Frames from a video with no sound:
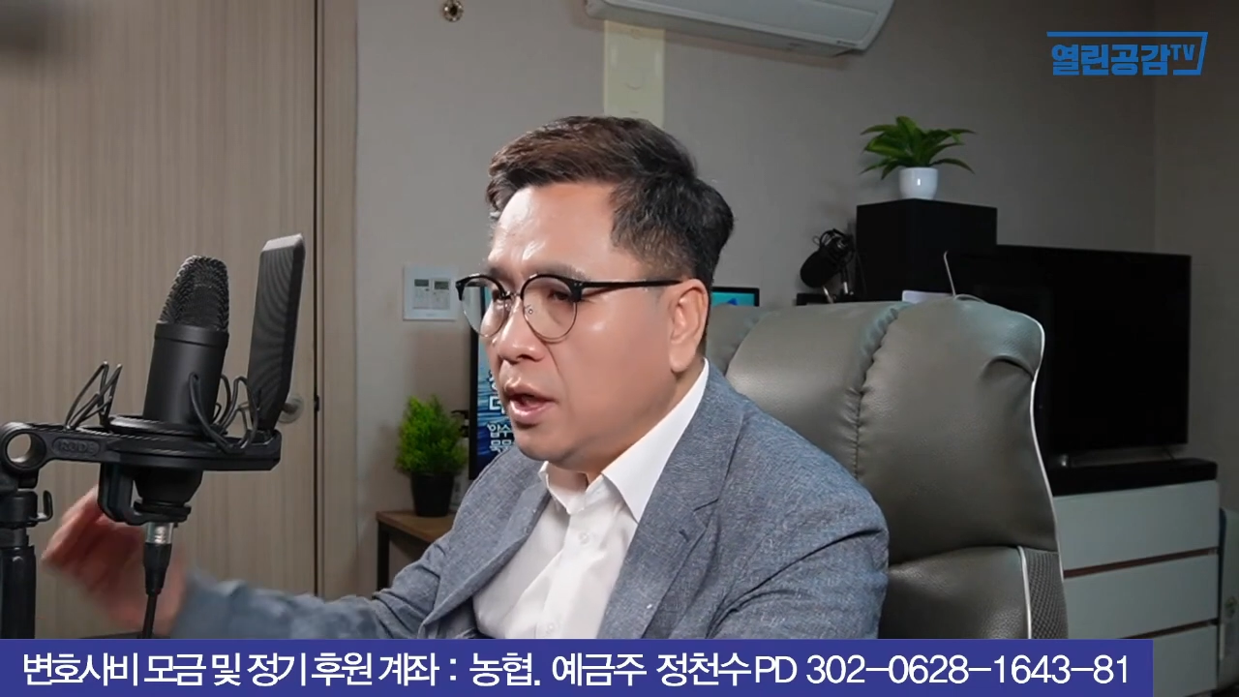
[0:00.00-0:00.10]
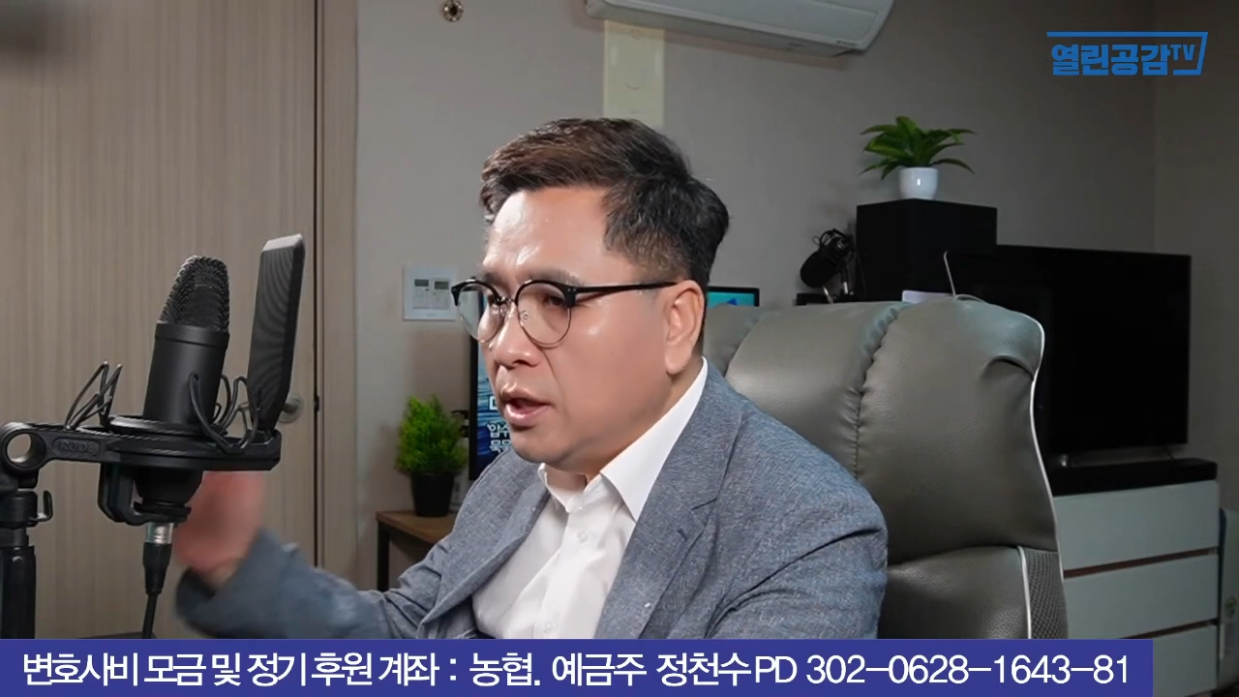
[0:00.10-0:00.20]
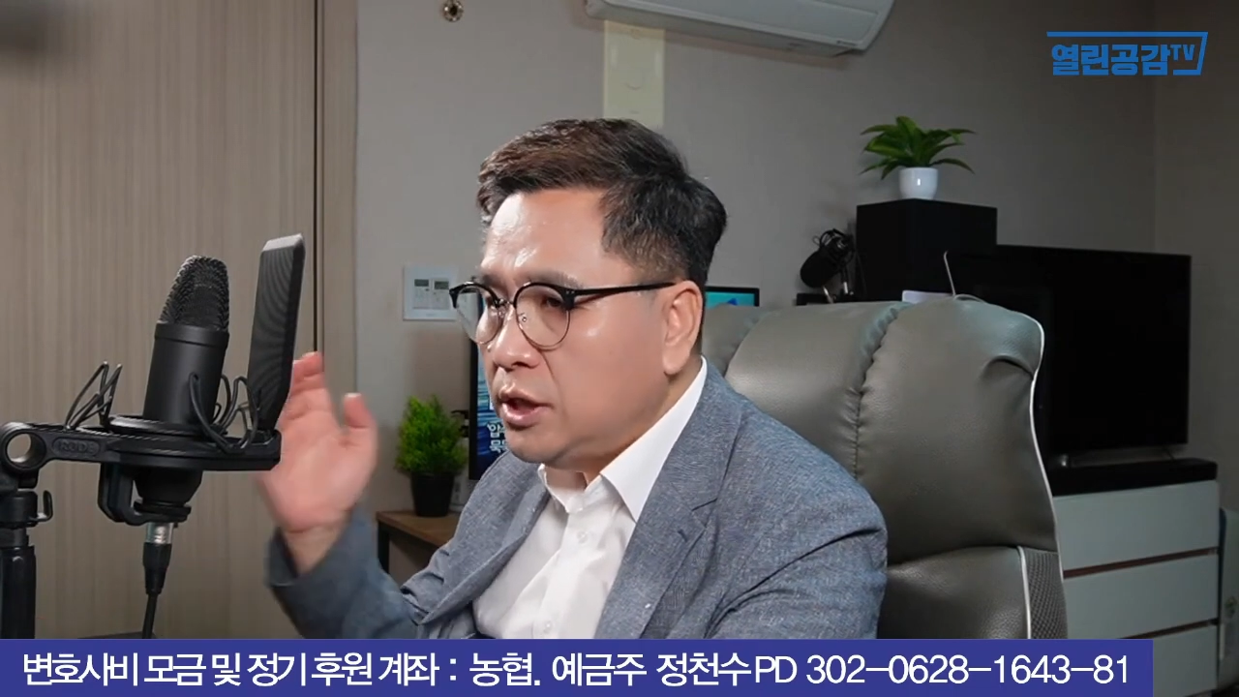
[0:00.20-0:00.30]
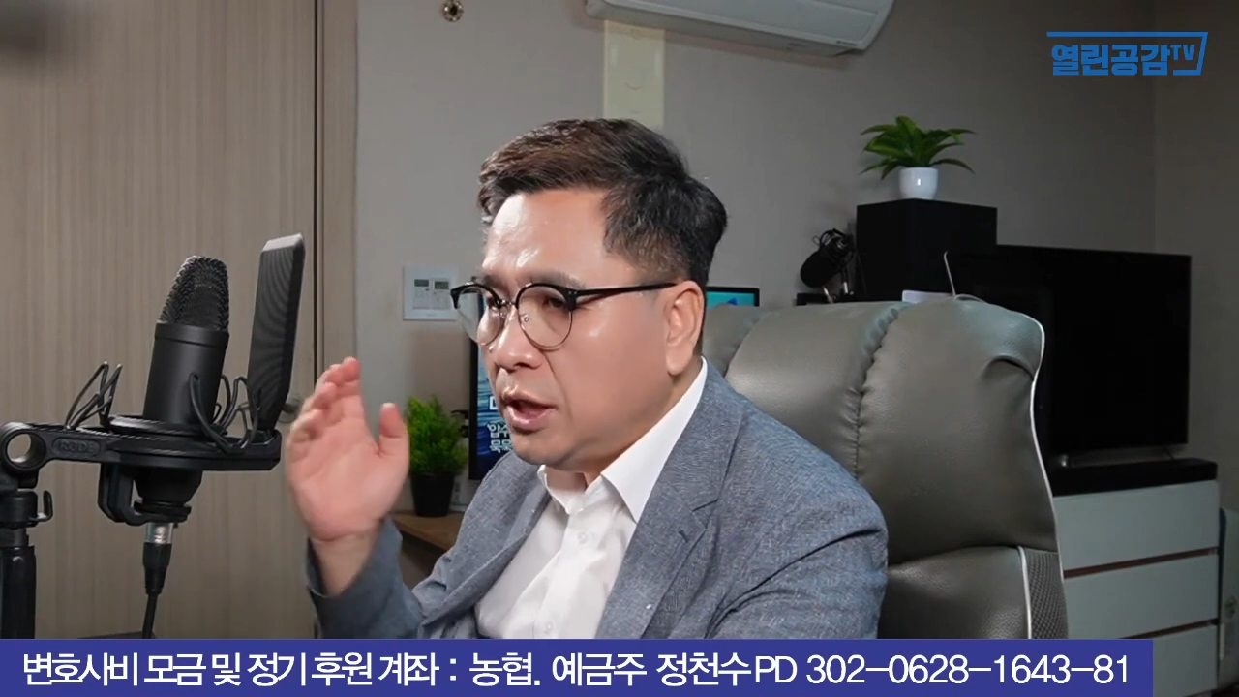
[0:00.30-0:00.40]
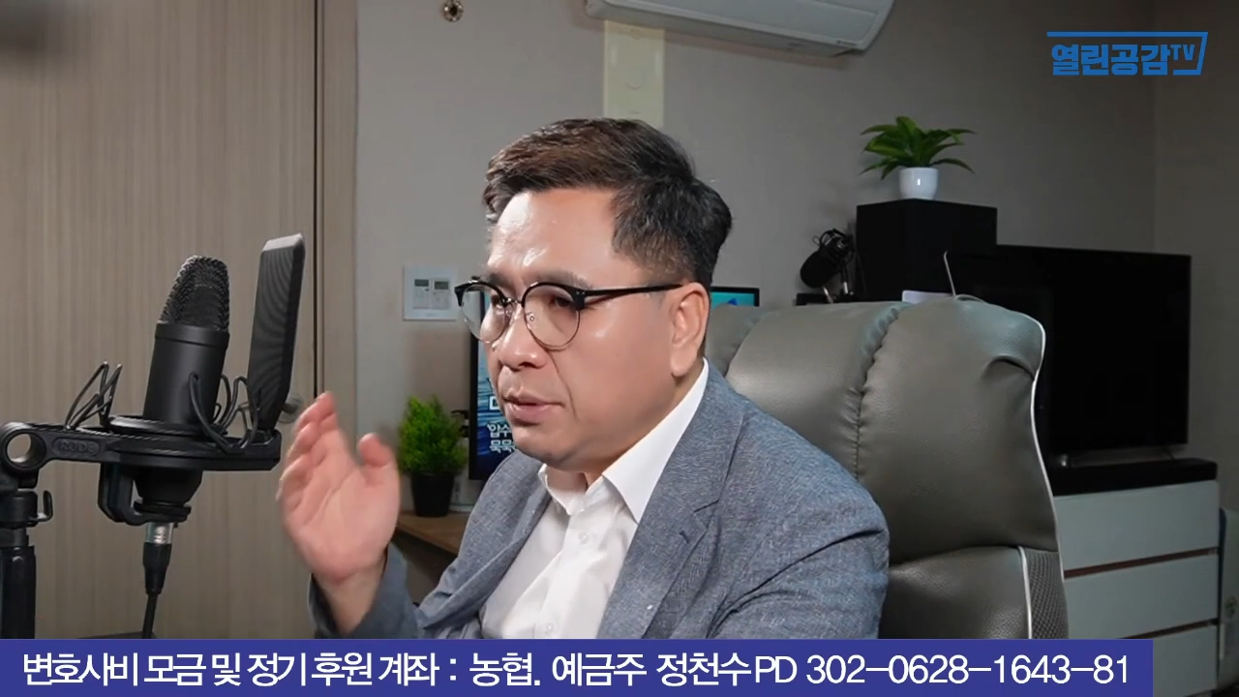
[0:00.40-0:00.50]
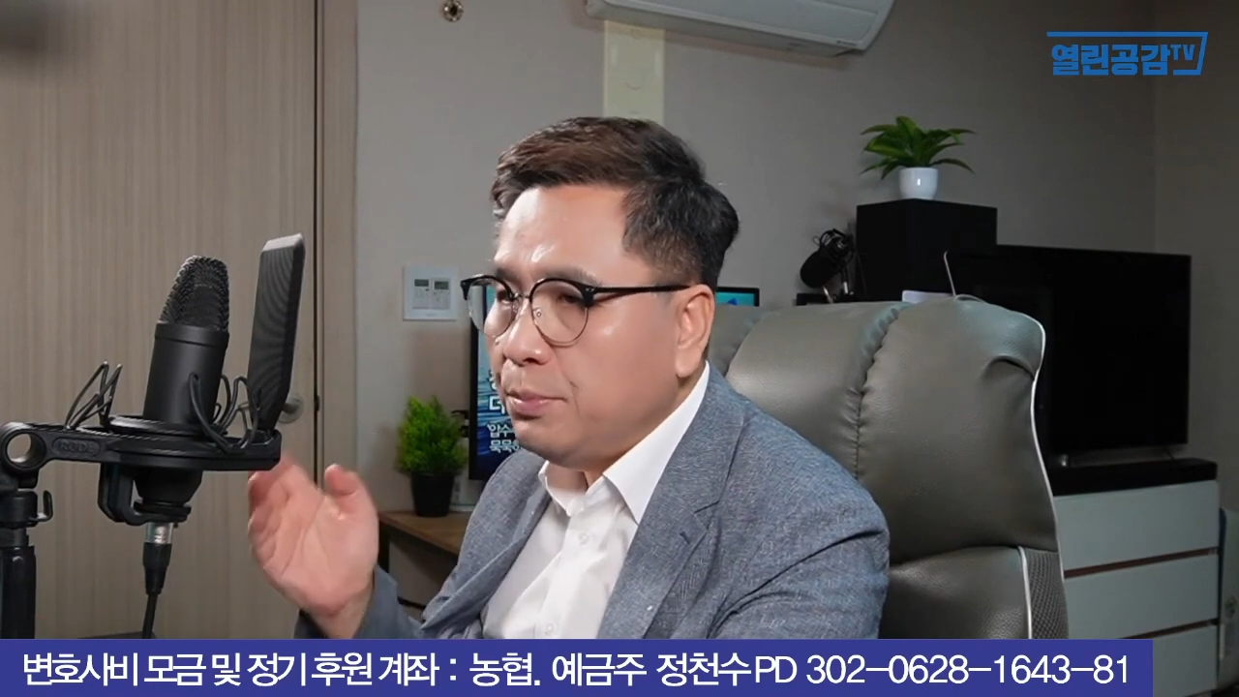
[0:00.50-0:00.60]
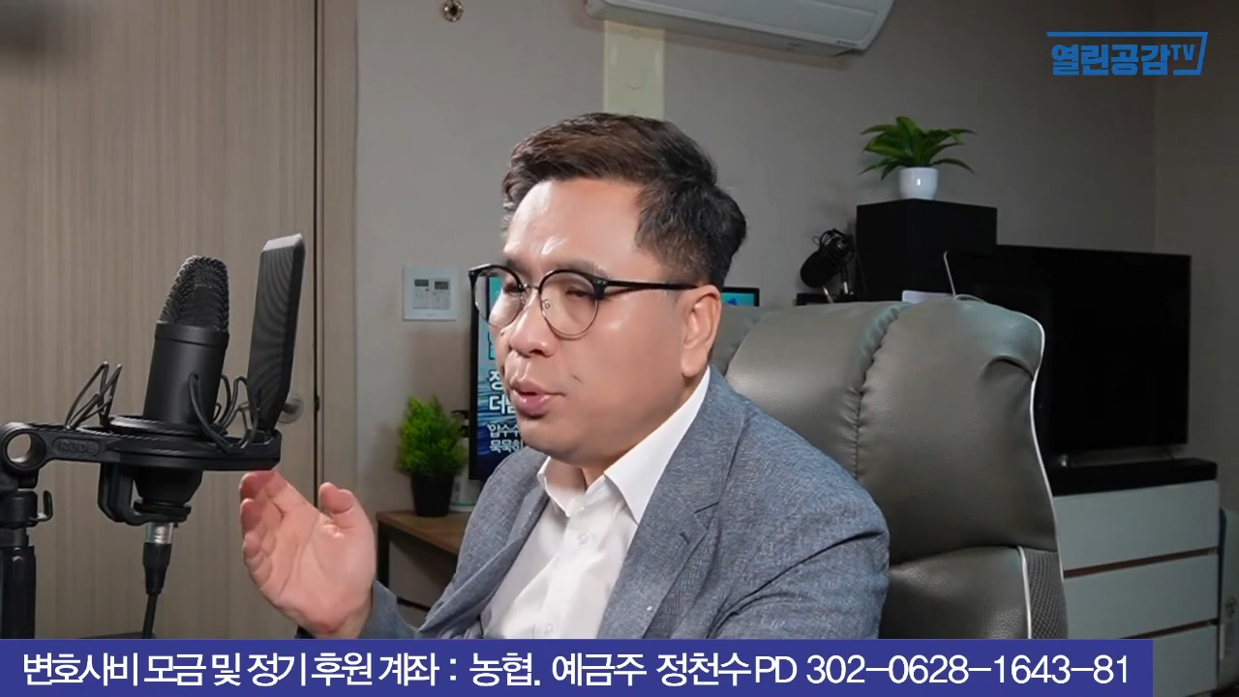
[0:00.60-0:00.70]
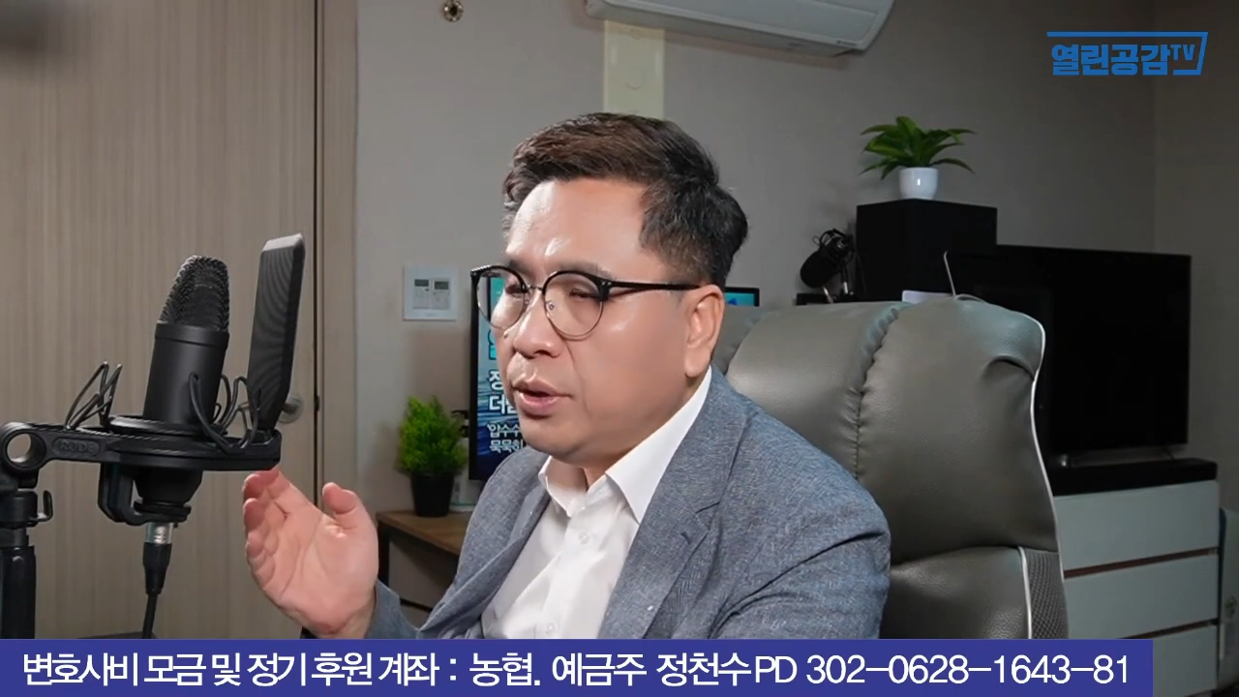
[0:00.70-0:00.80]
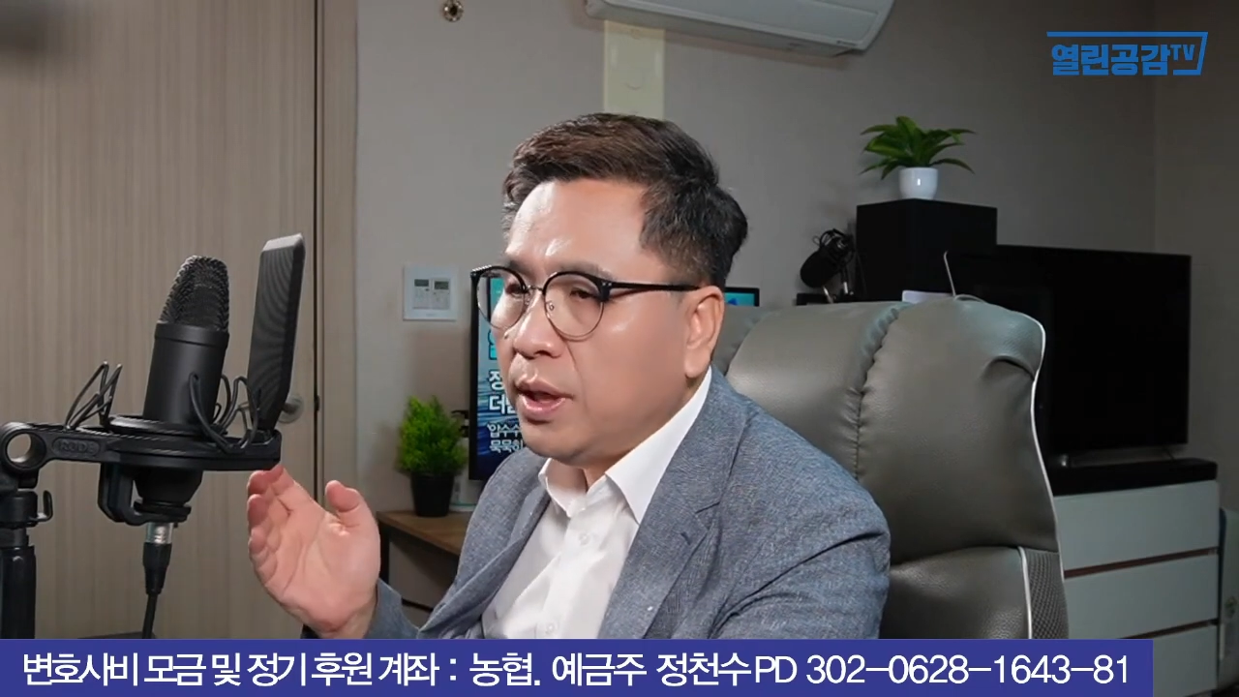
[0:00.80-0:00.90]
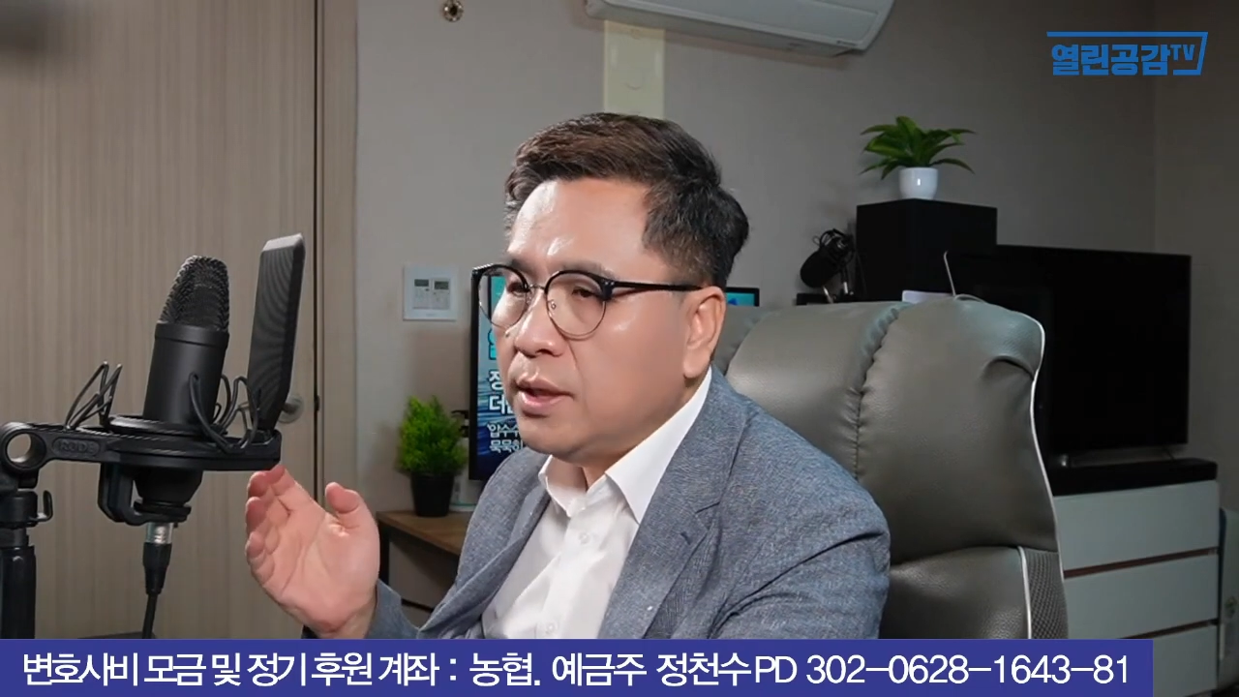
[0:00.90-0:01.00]

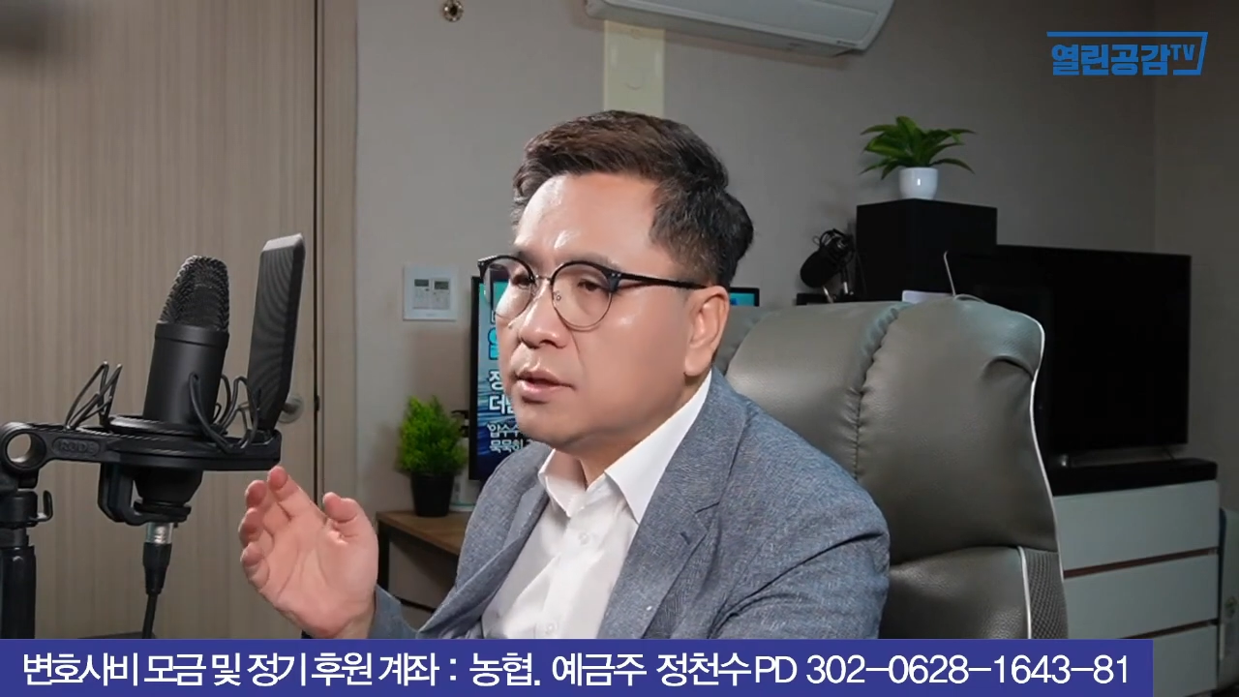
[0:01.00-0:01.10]
시민포털